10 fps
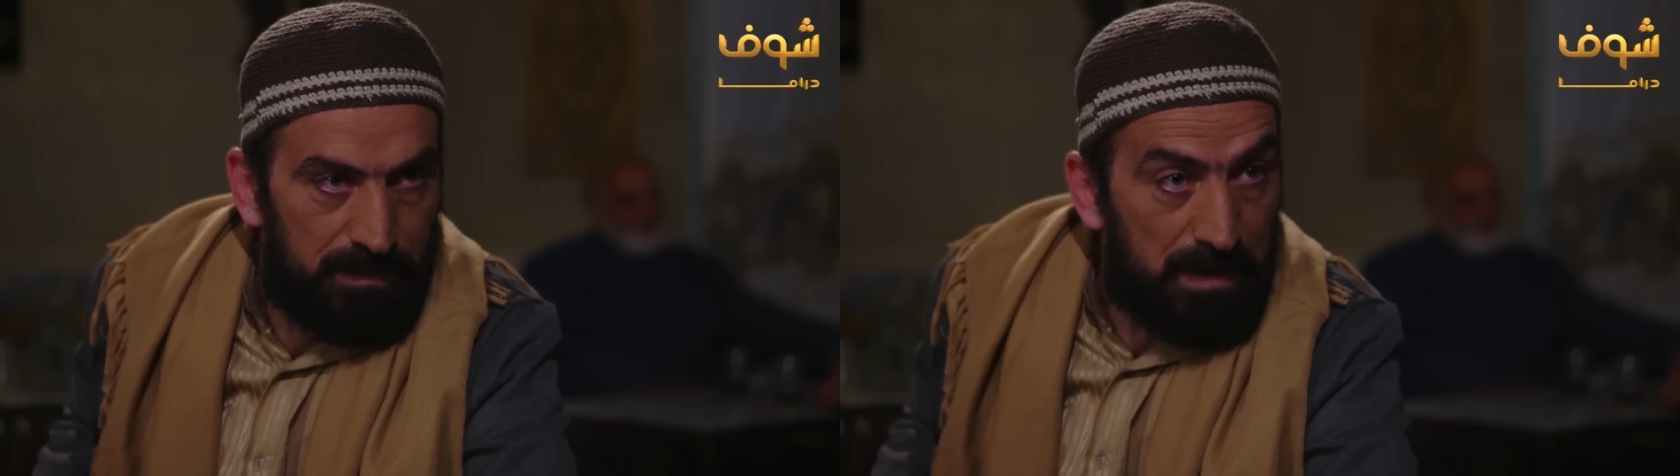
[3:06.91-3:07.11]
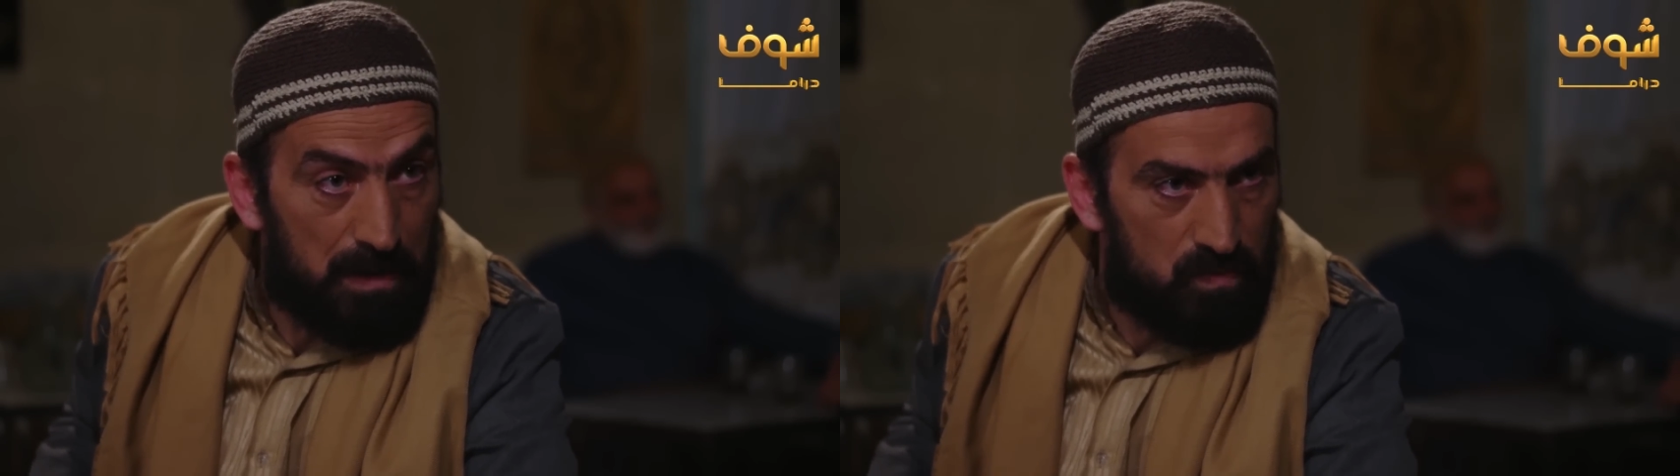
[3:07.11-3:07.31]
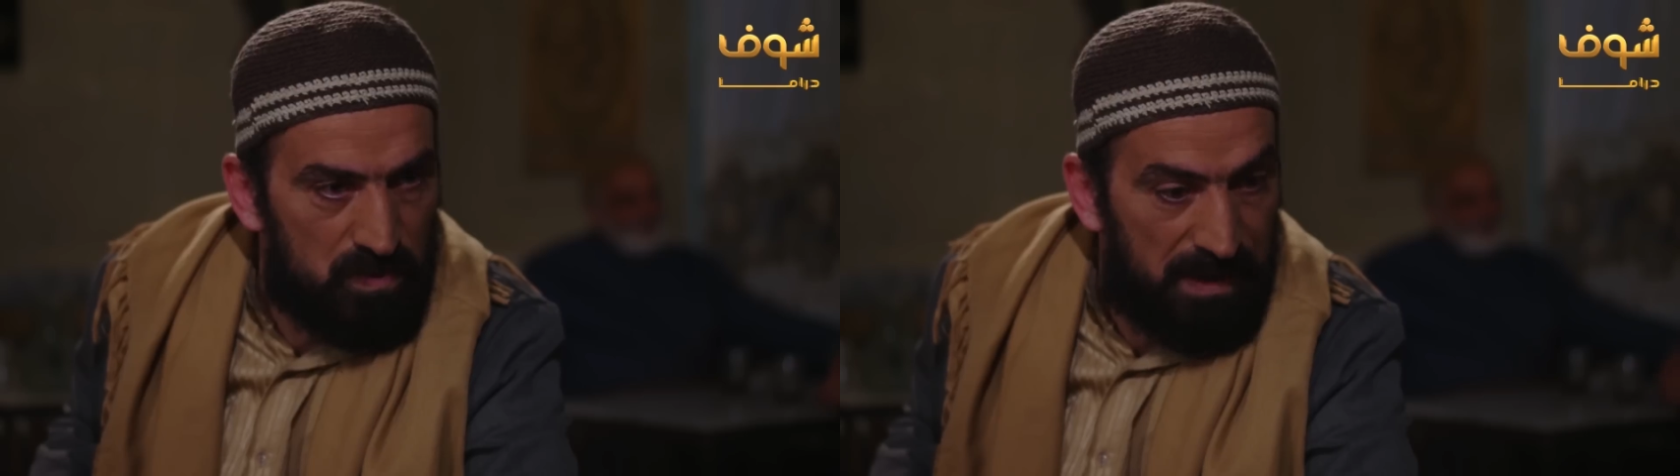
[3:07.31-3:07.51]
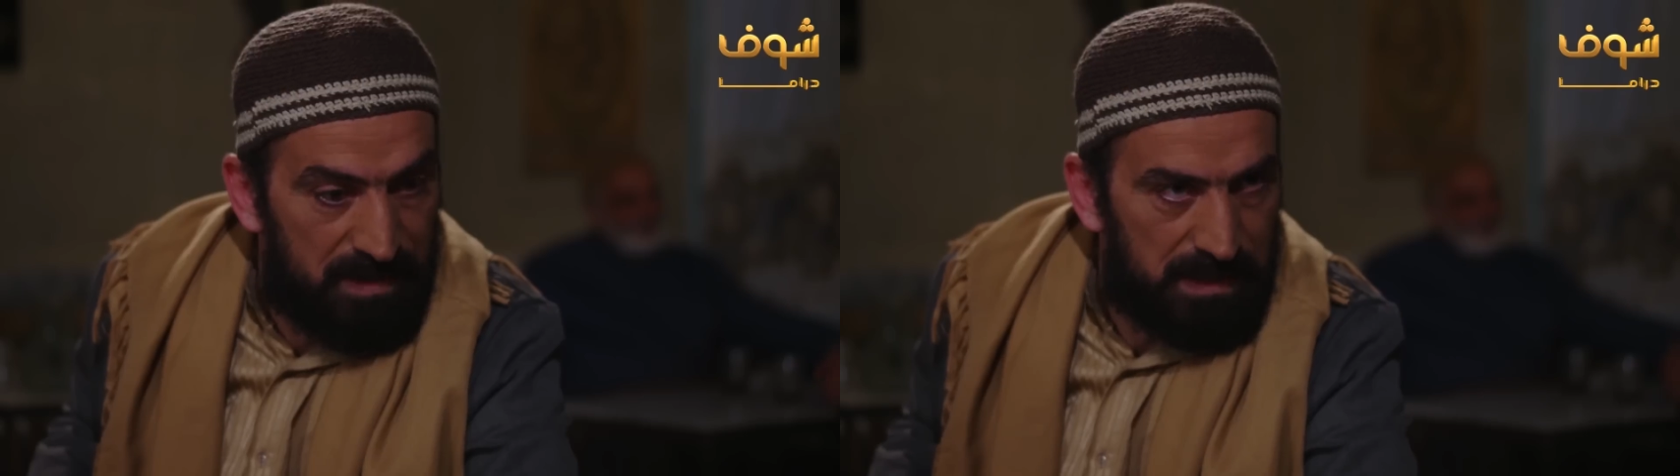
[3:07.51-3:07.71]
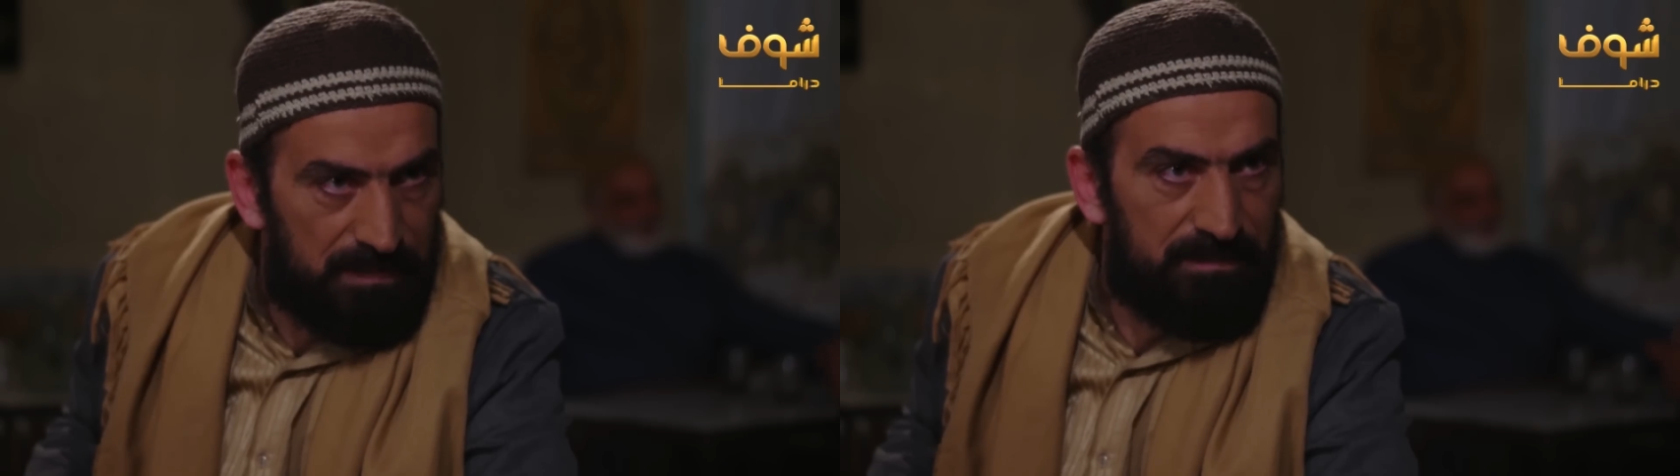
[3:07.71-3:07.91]
معقول ما
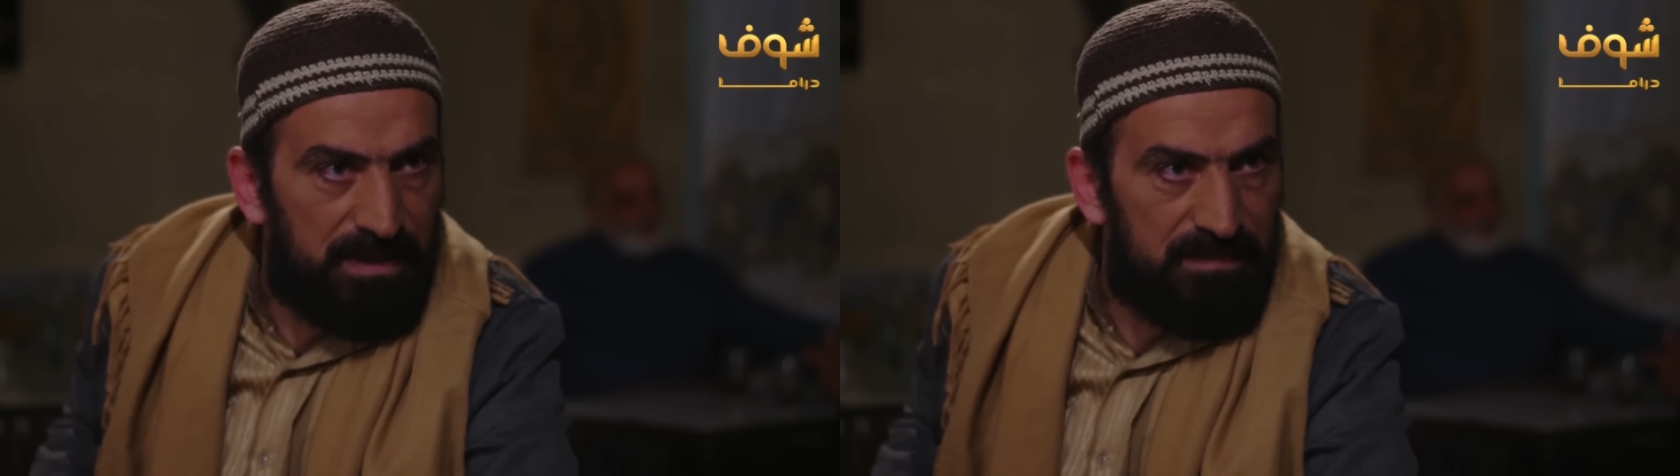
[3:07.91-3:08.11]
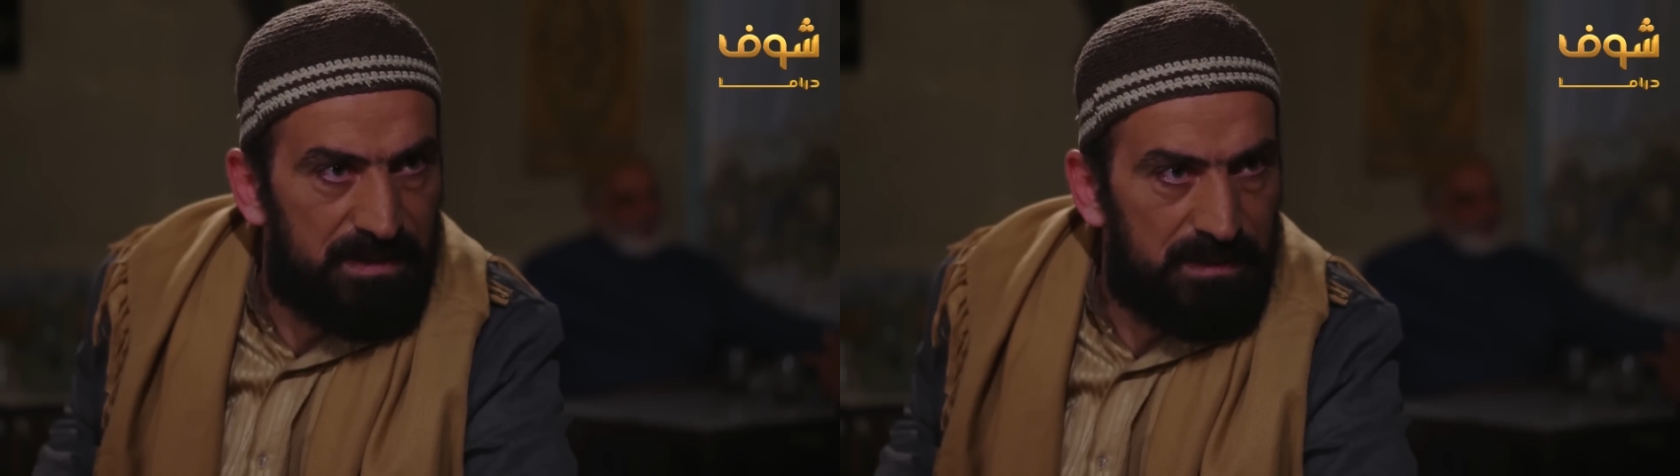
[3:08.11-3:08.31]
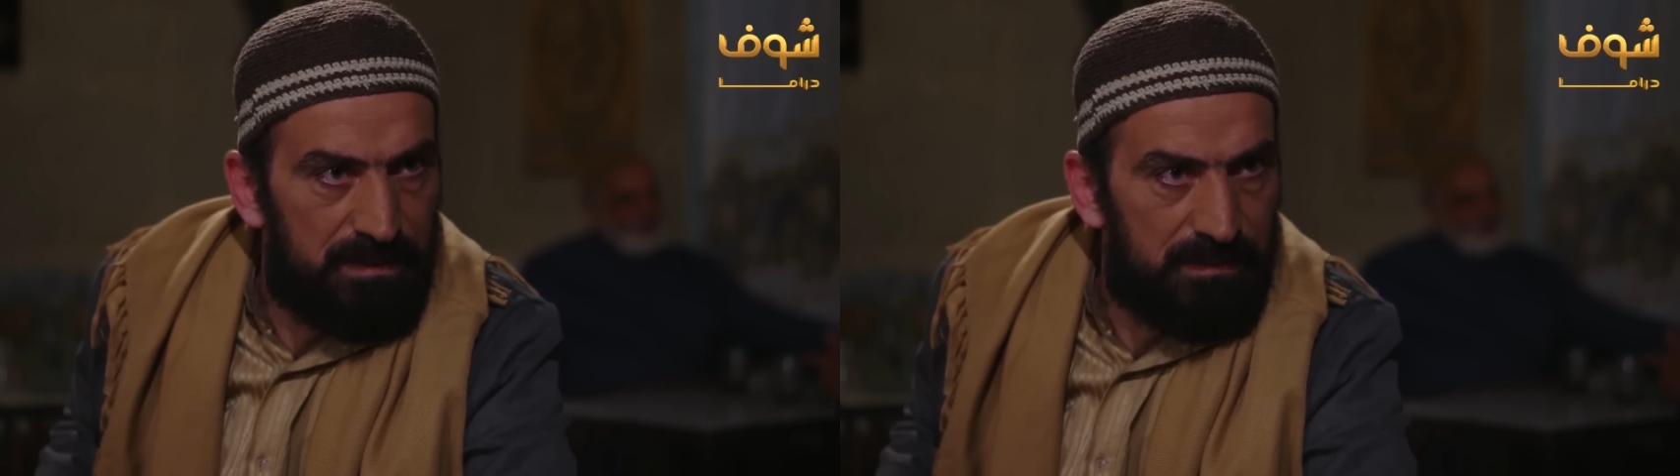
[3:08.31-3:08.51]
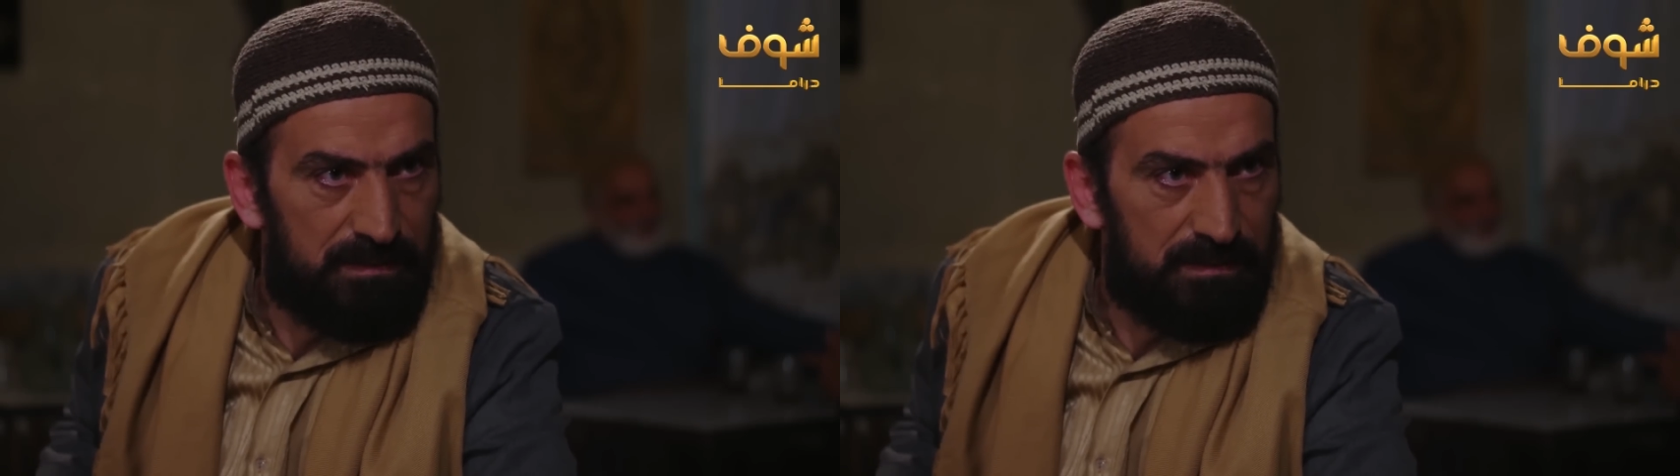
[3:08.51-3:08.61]
انك مأمن مني